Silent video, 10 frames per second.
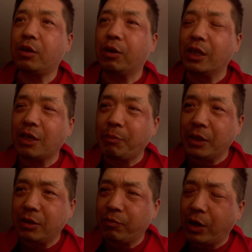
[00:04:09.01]
后来在
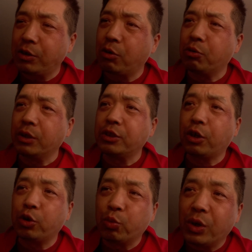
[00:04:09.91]
北京玩摇滚，
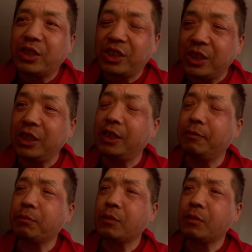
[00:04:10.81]
叫罗琦。